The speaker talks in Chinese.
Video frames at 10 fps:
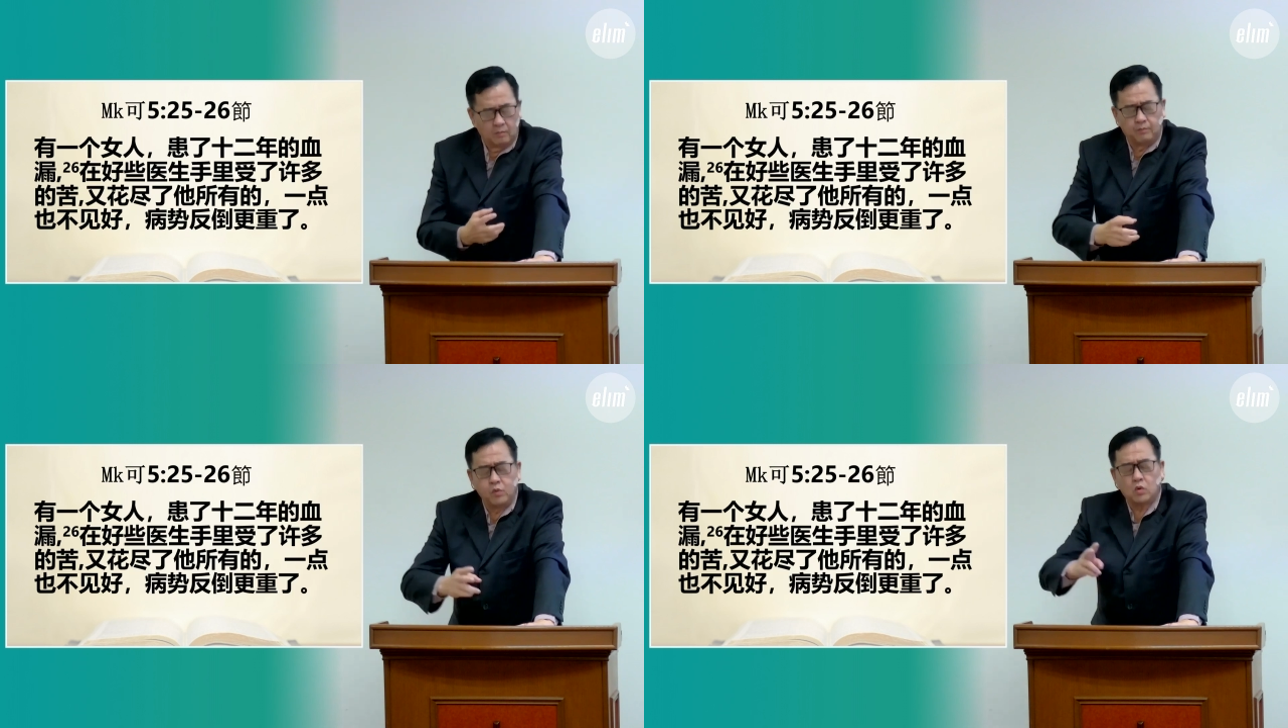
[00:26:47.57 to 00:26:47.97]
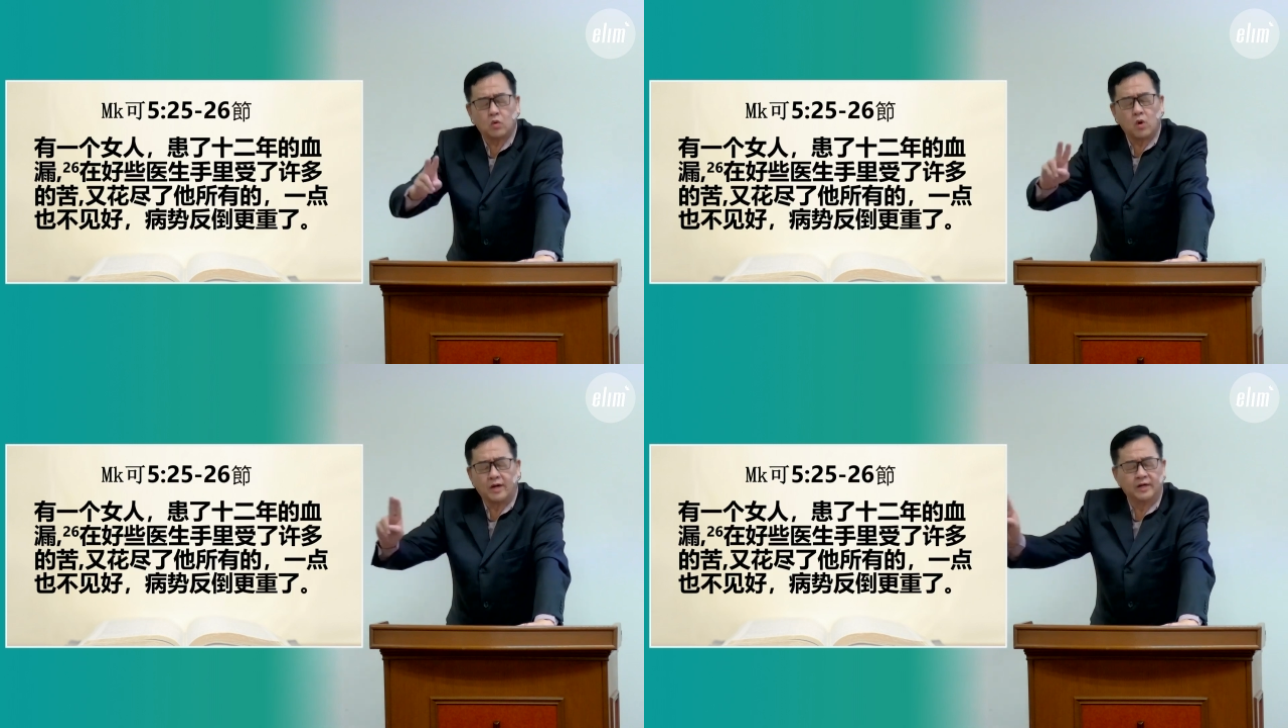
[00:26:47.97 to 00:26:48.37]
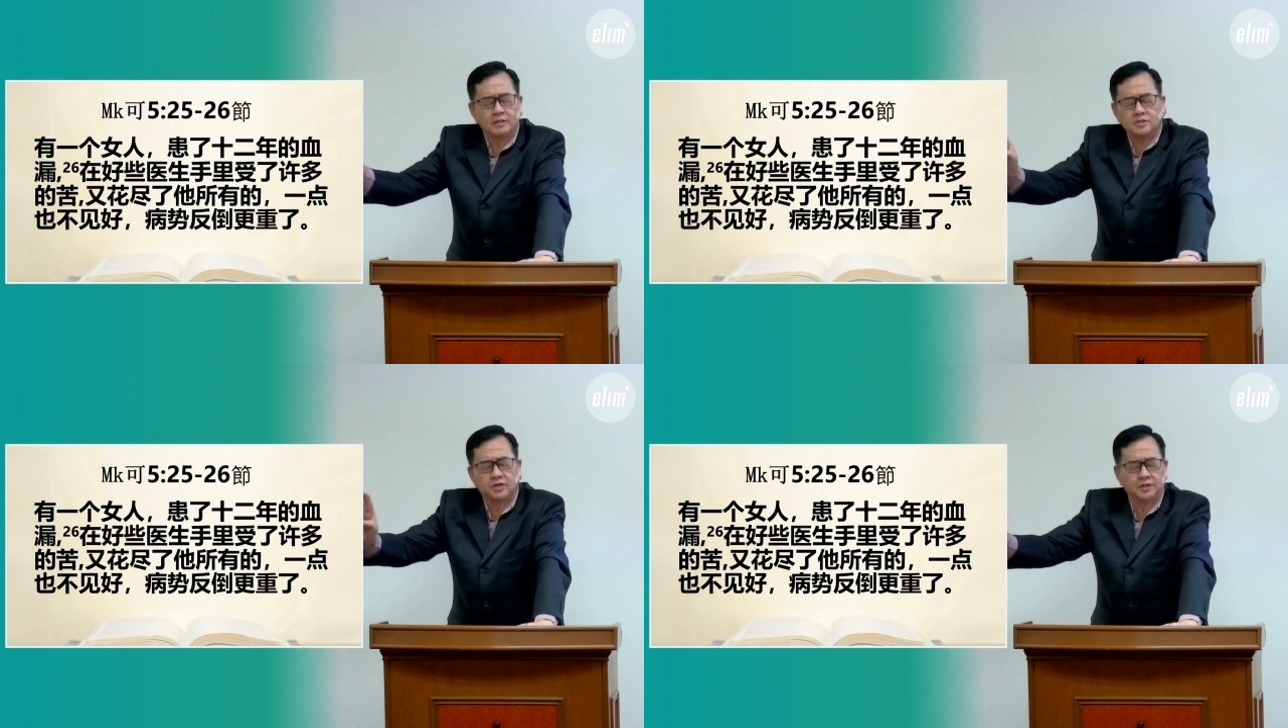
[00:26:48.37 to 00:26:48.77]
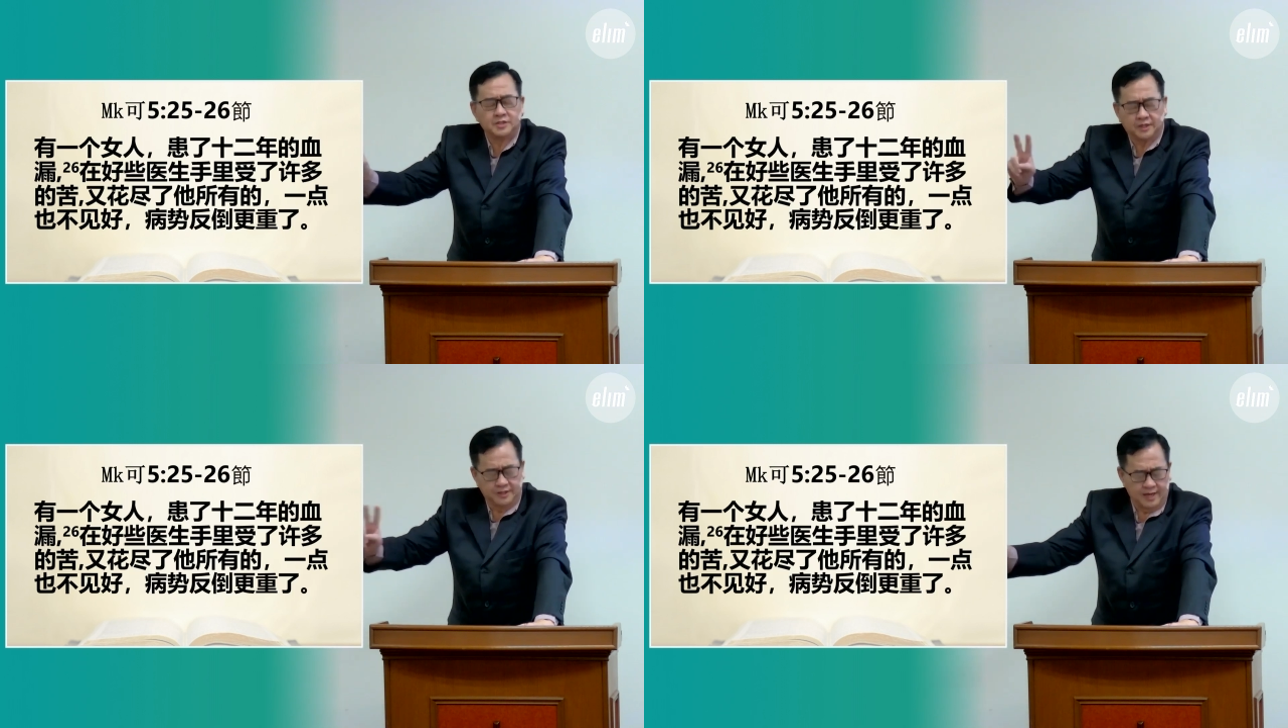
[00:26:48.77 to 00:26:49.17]
不管人群
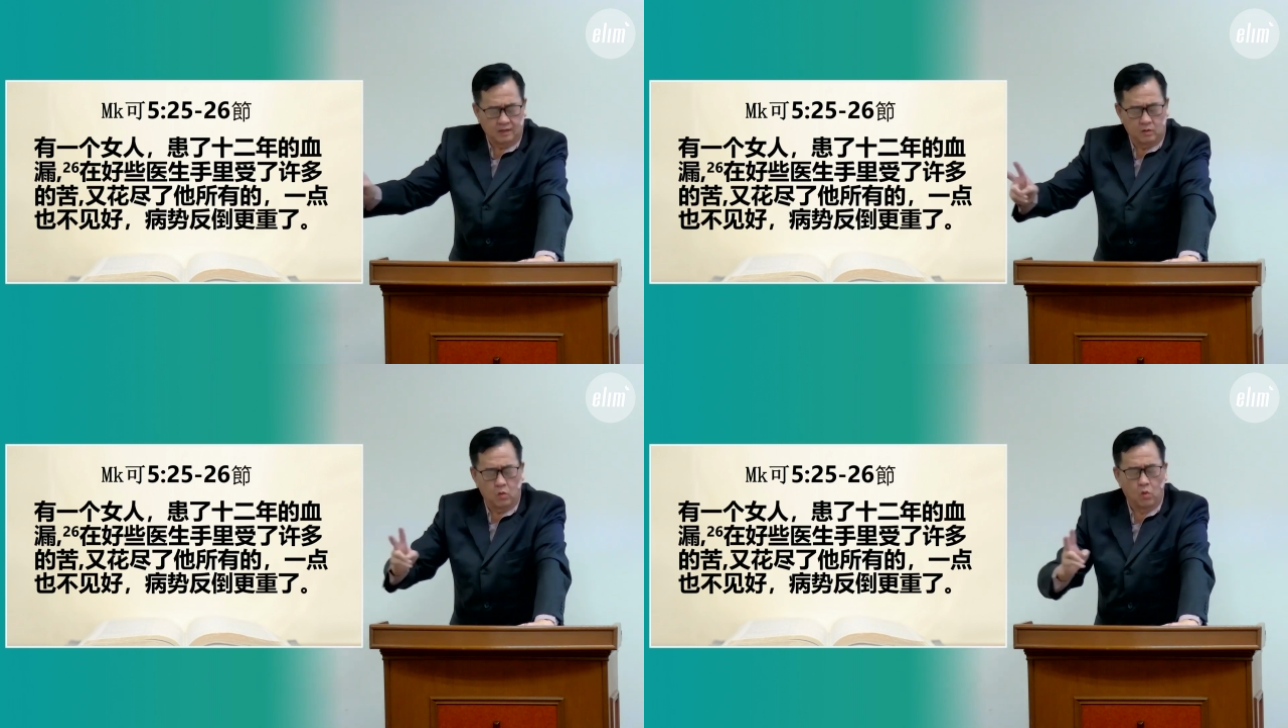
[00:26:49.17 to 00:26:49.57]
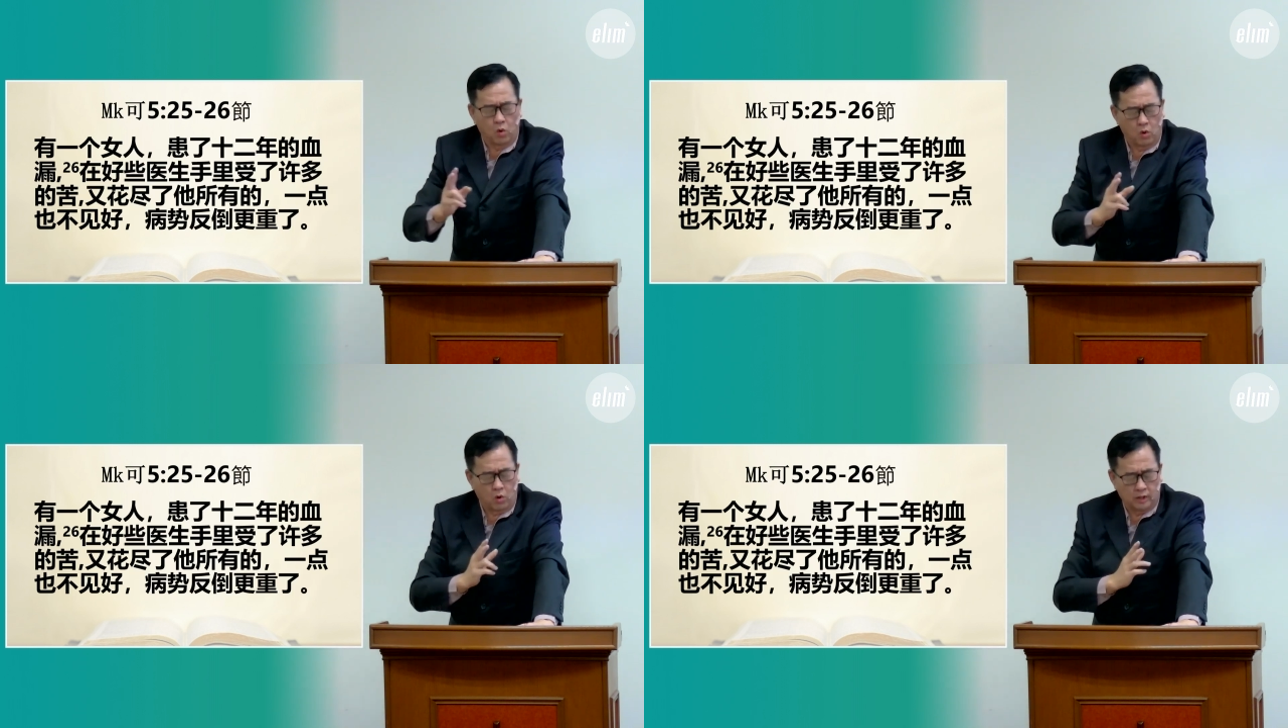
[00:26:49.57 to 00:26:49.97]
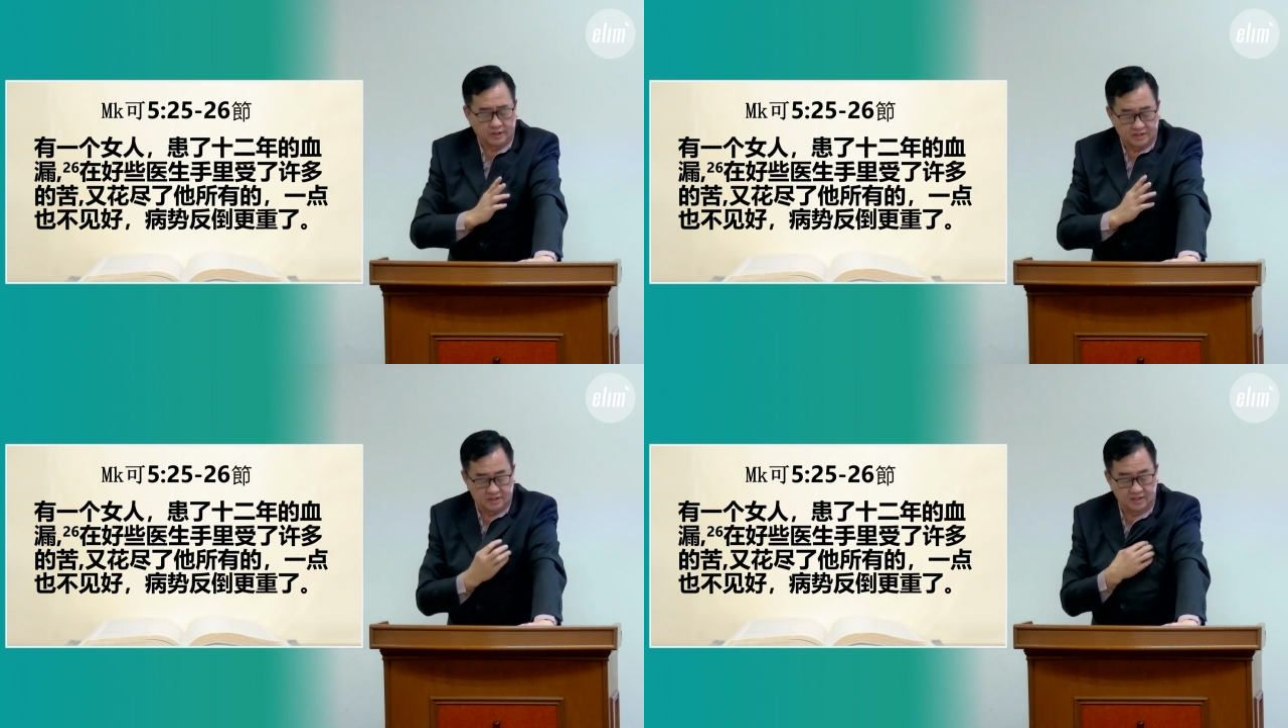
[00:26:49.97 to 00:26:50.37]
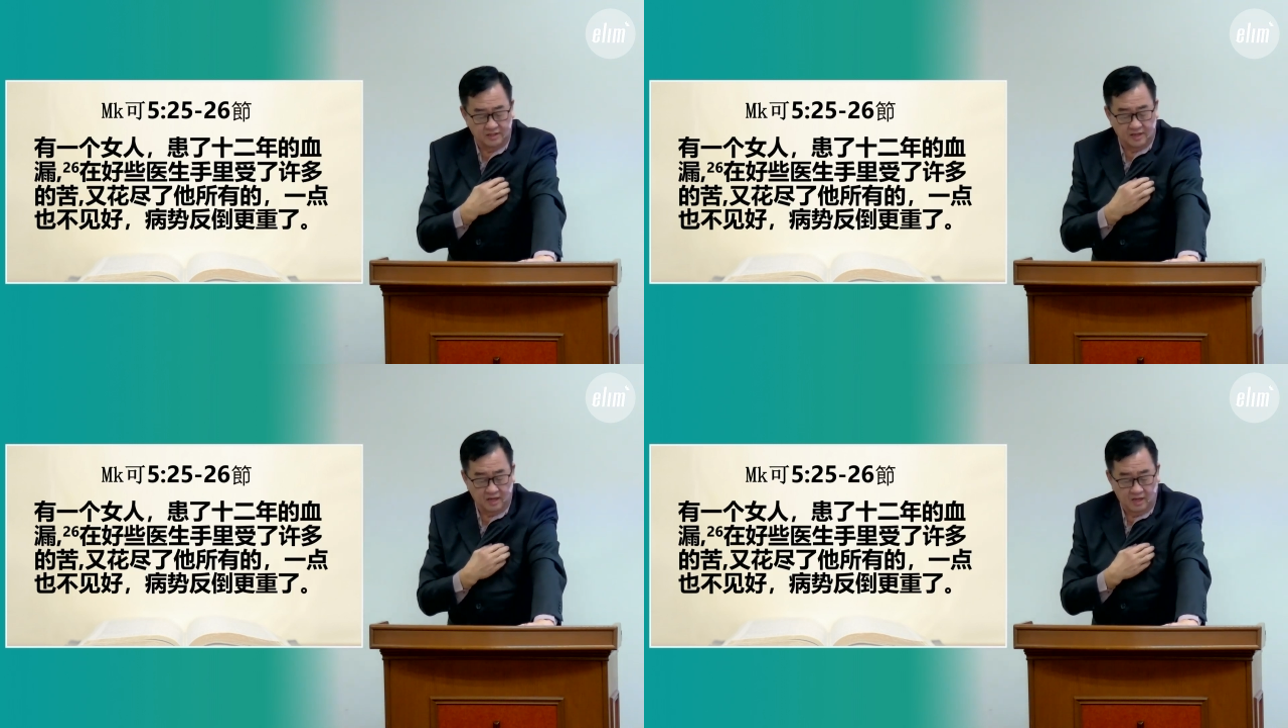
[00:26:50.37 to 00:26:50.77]
怎样，我的心呢，